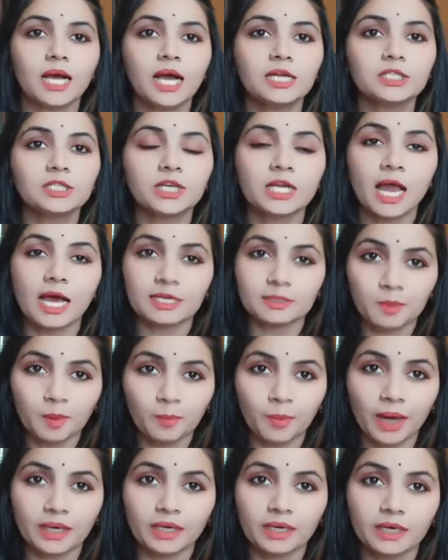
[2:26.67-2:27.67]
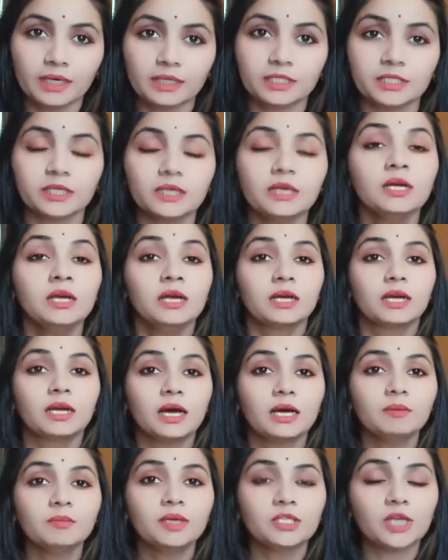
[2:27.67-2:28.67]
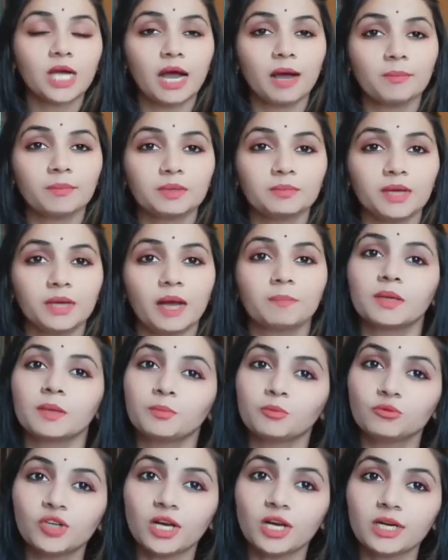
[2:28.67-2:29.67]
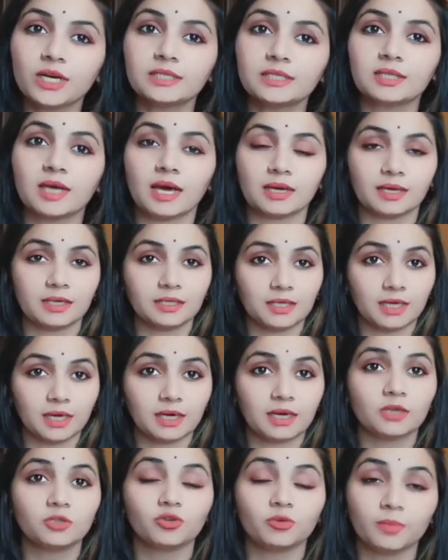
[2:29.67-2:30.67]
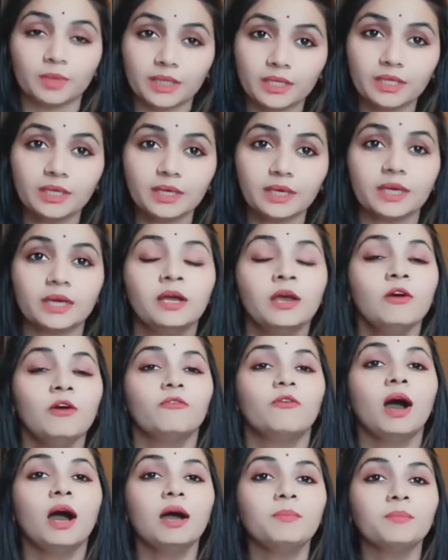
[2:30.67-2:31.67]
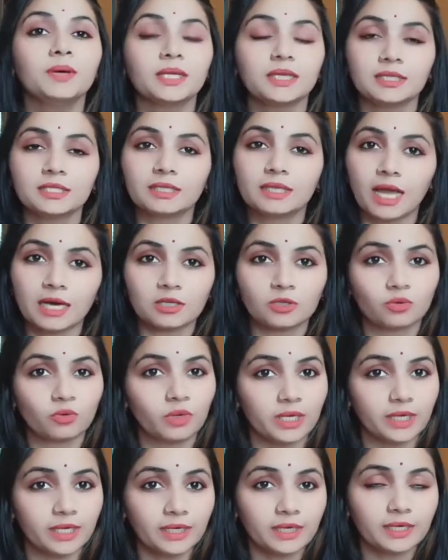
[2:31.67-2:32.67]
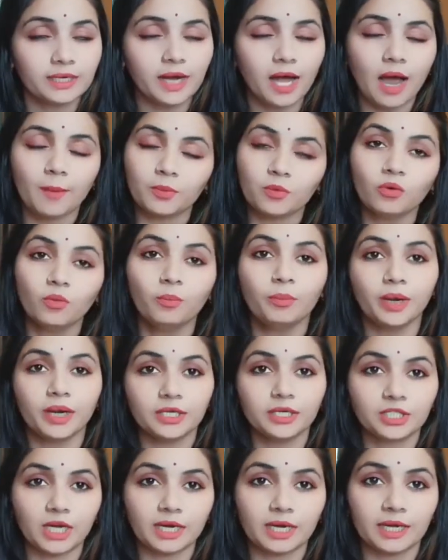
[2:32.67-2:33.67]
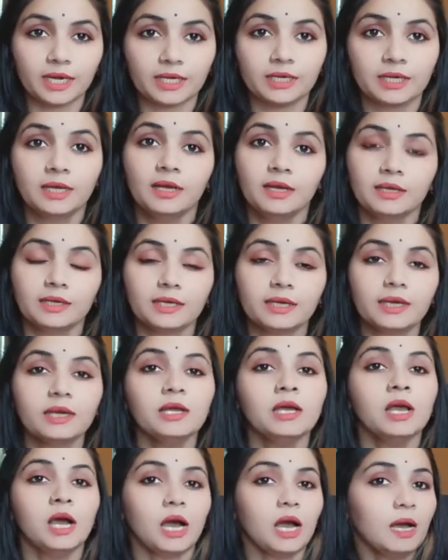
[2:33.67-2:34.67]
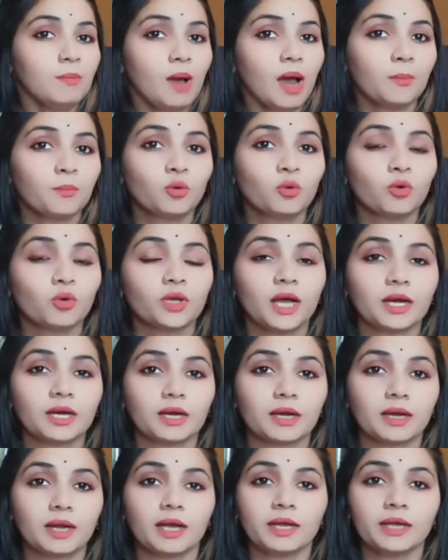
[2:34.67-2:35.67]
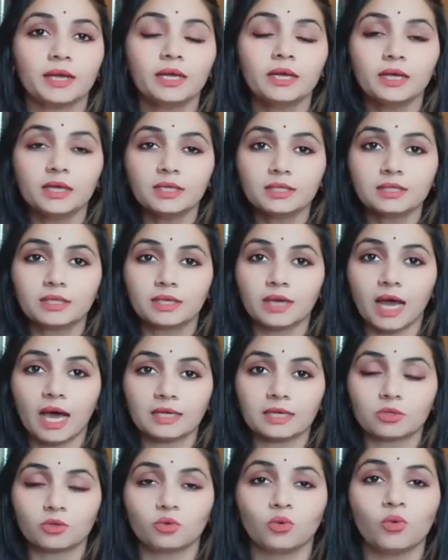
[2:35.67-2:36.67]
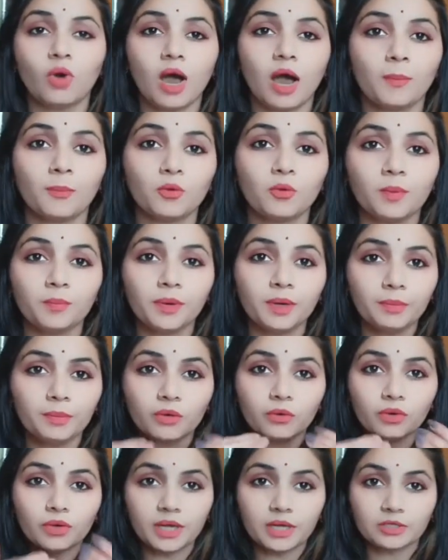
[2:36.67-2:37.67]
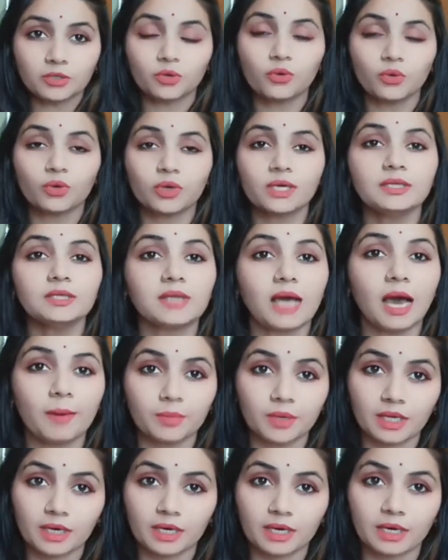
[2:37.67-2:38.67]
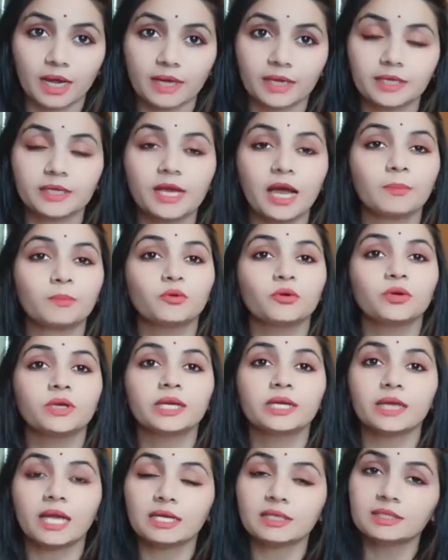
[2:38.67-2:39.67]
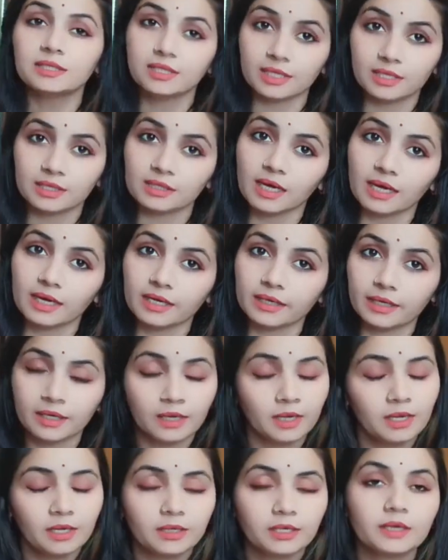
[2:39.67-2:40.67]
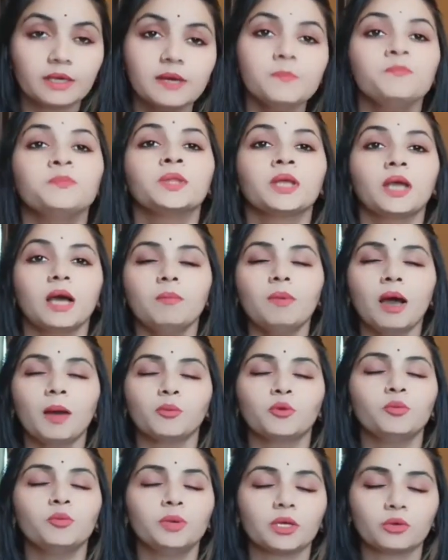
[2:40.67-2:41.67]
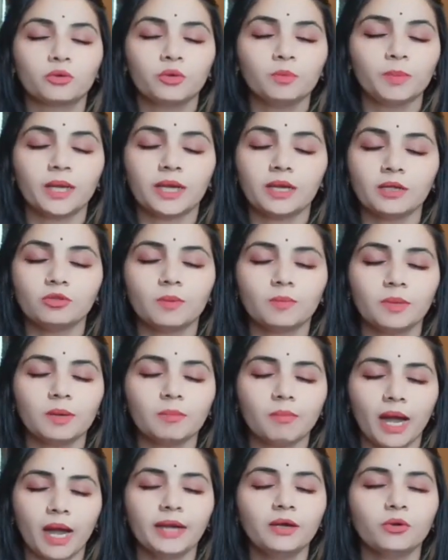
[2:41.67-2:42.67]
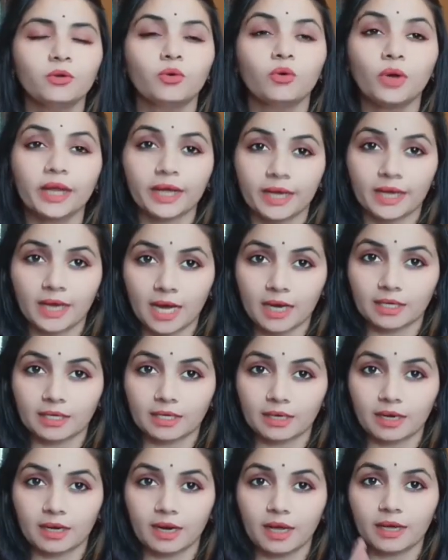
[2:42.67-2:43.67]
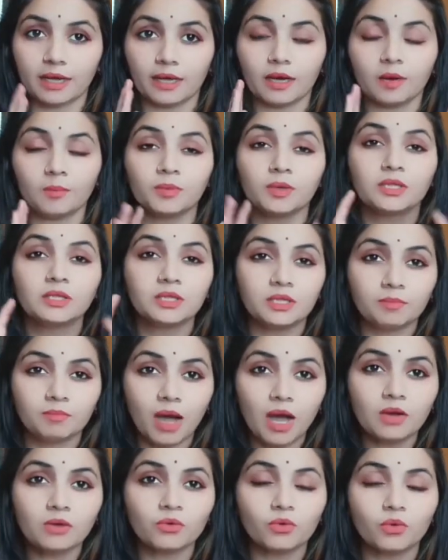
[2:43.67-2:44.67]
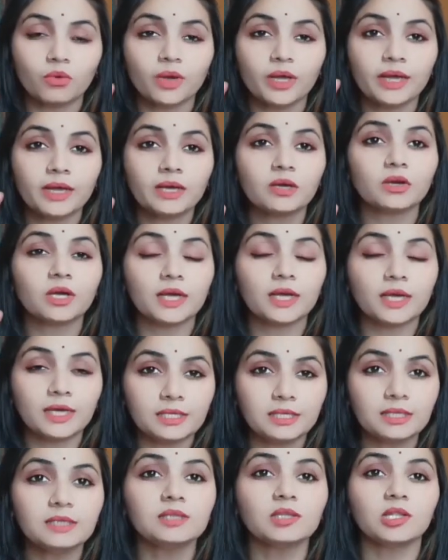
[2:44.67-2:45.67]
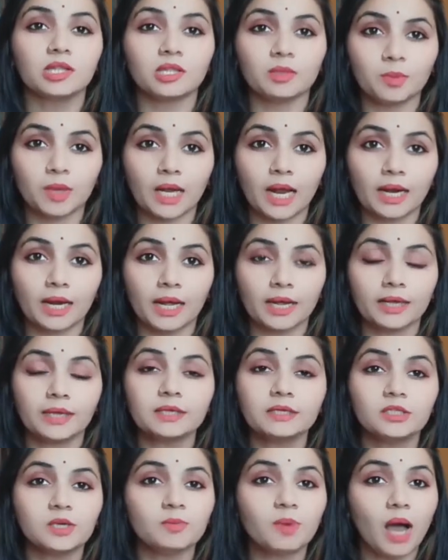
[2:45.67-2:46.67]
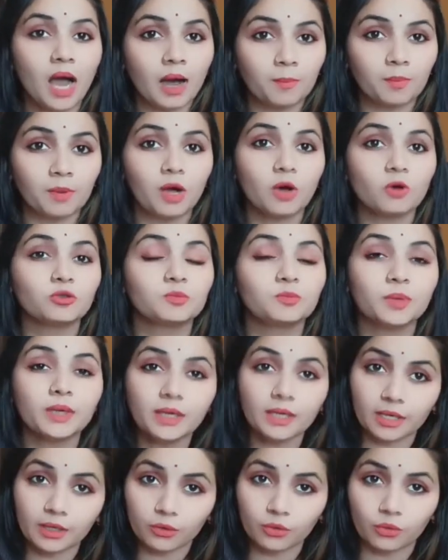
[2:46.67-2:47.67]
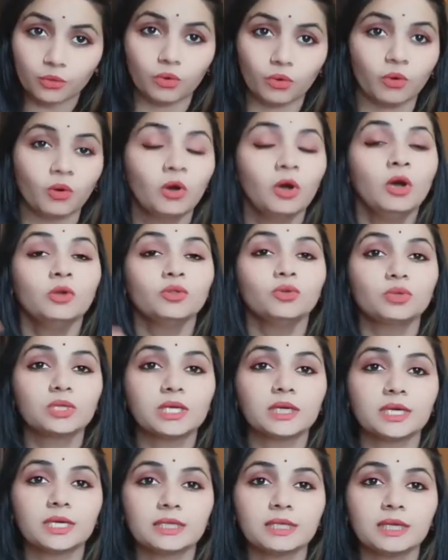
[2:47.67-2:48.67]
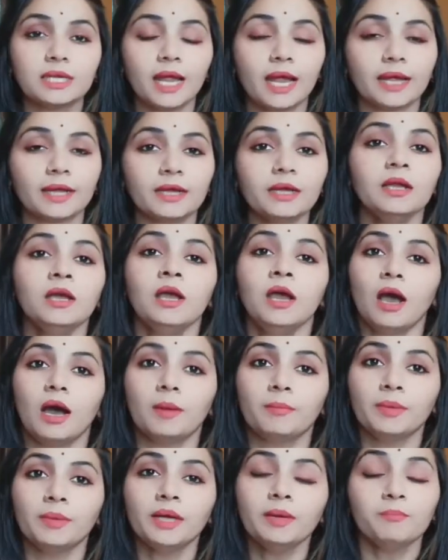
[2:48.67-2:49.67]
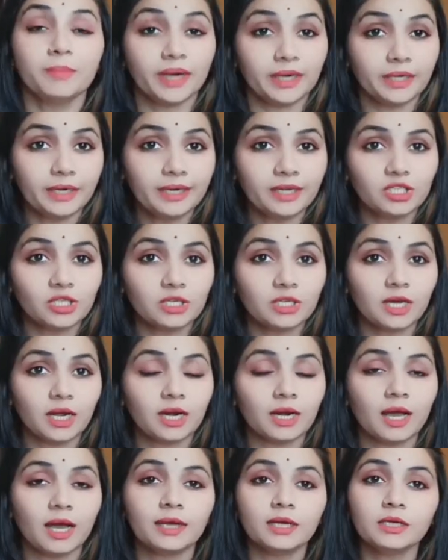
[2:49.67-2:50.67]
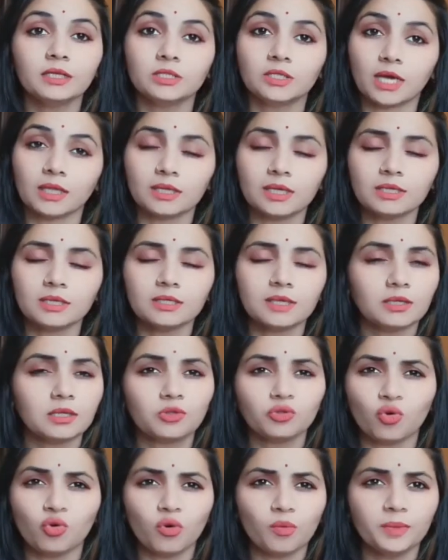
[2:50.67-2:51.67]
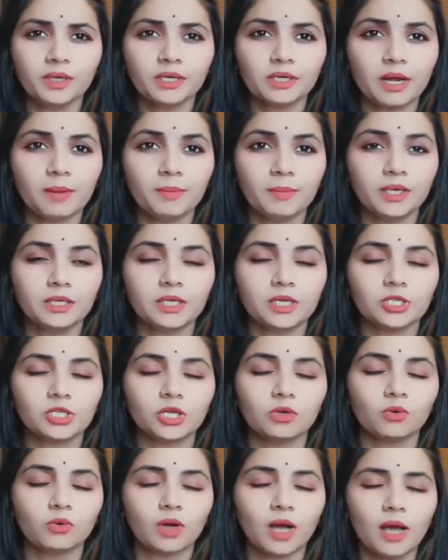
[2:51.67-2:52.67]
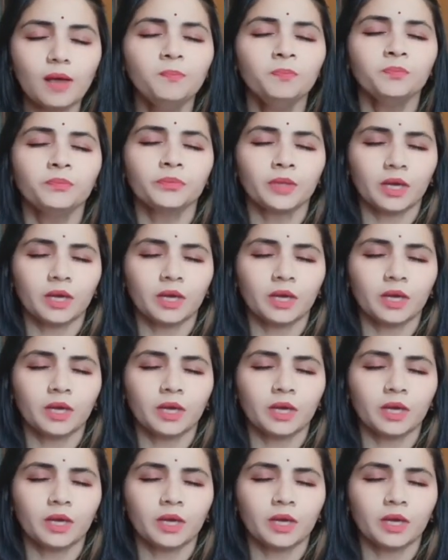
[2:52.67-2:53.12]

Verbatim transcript: कांच के ग्लास में पानी ले लीजिए घर में जहां पर भी आपके पूजा का स्थान है घर का जो मंदिर है वहां पर इस ग्लास को लेकर आपको बैठ जाना है ठीक है अब आपको क्या करना है इस ग्लास को आपको अपने बिल्कुल नज़रों के सामने रखना है कि आपको ये ग्लास दिखता रहे ठीक है अब आपको बिल्कुल पहले तो अपने माइंड को एकाग्र करना है अपने दिमाग को एक ऐसी स्थिति में लाना है कि जब आपका उस पर कंट्रोल हो तो उसे कैसे लाएंगे हमें मेडिटेशन करना है ज़्यादा से ज़्यादा दो मिनट का मेडिटेशन होगा